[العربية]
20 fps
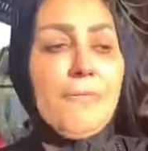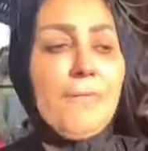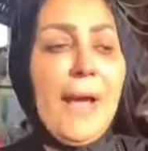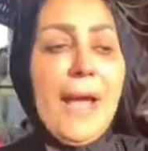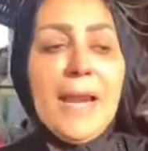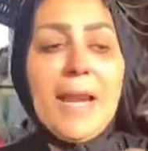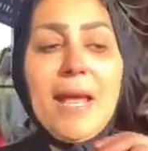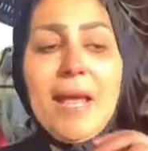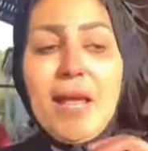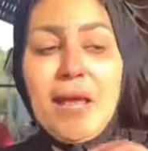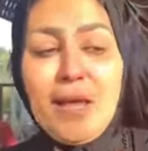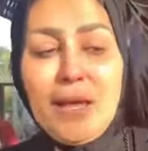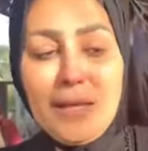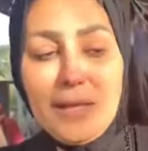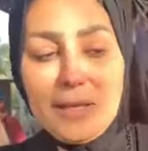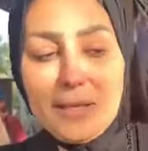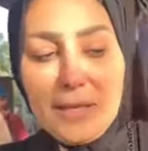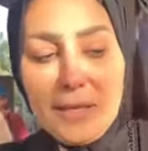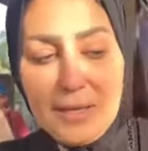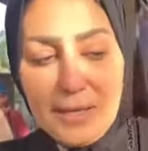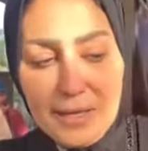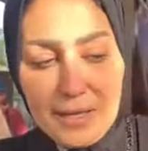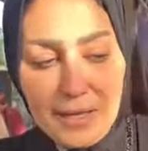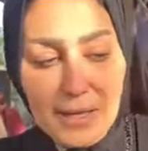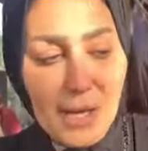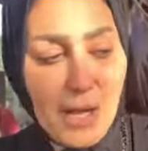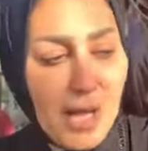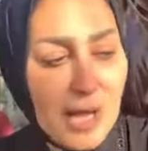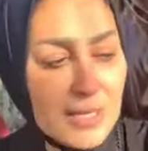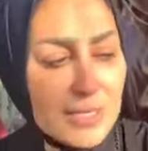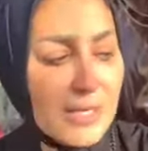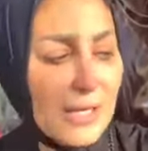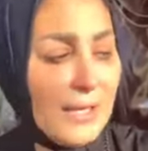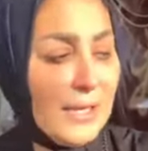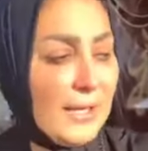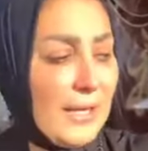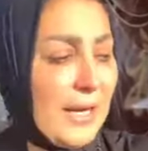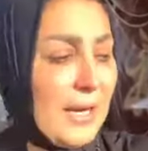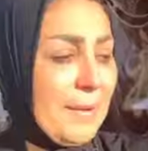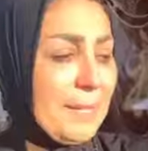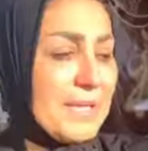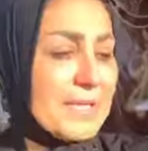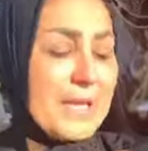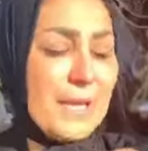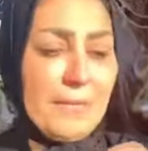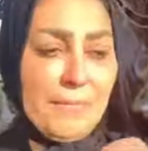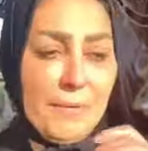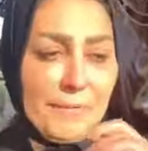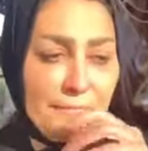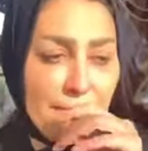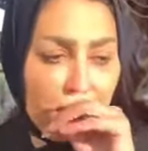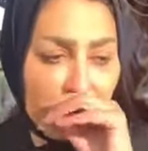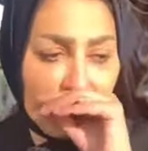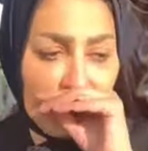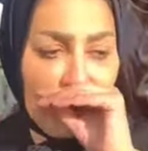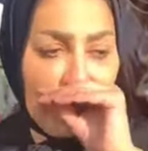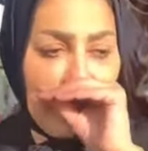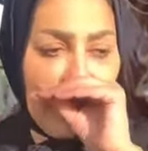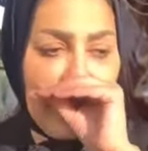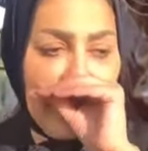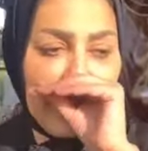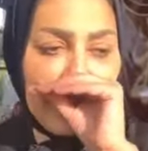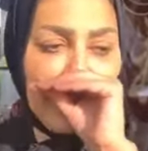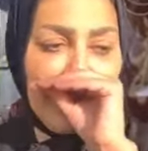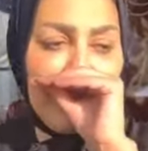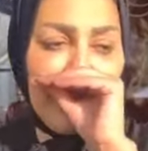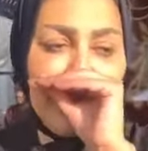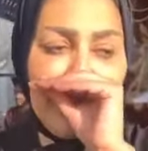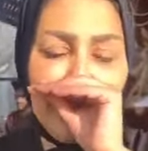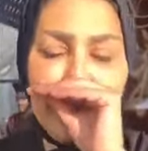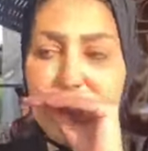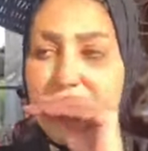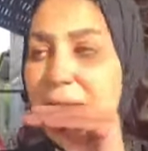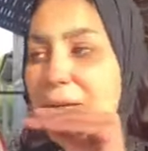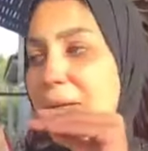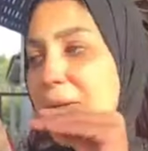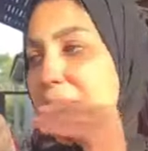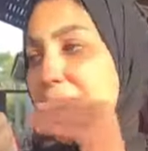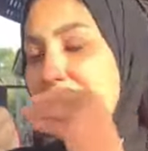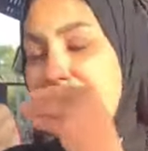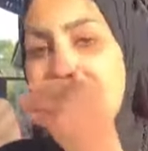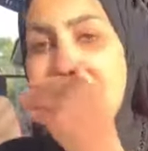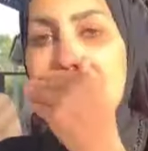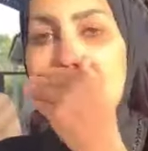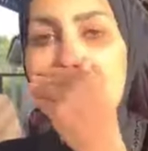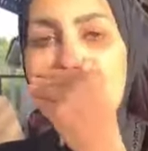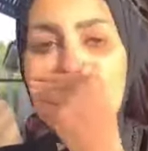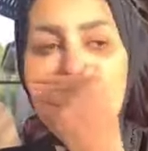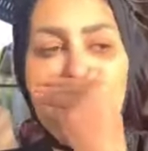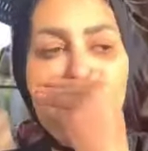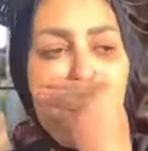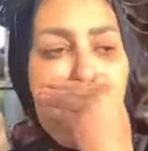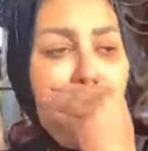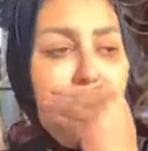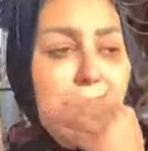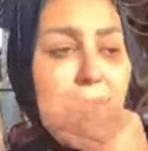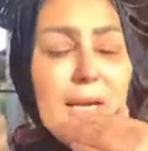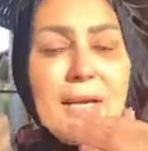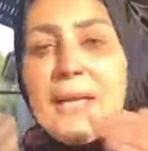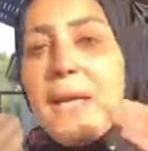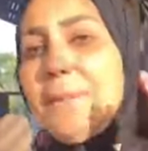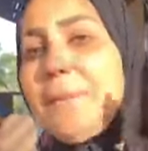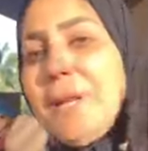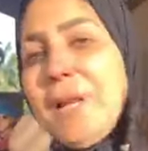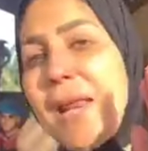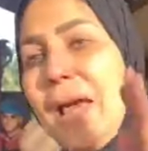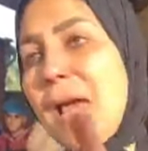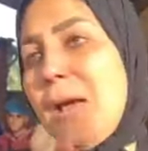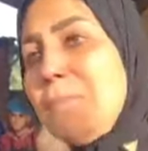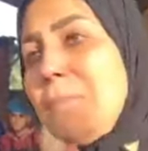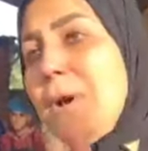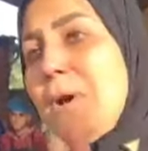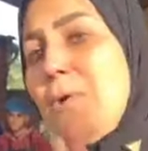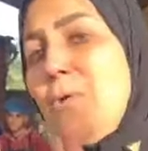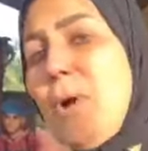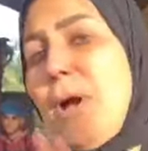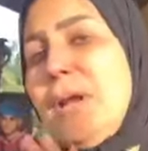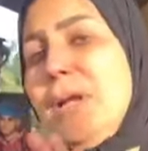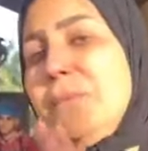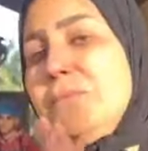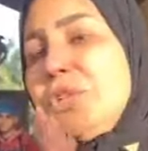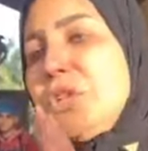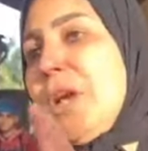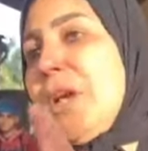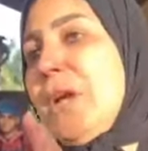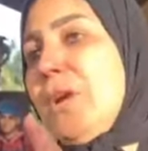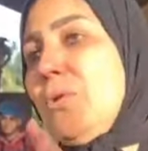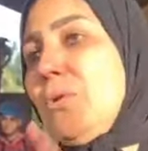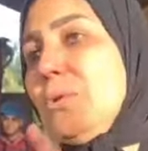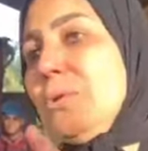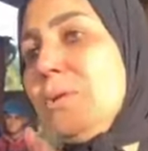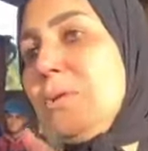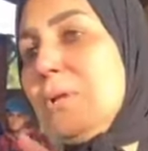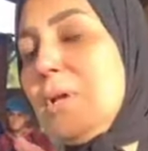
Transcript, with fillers: فانا إيه، إيه، حصل ان انا مثلا من فتره حد من العيله جاب لي لحمه وقال لي مش هاخد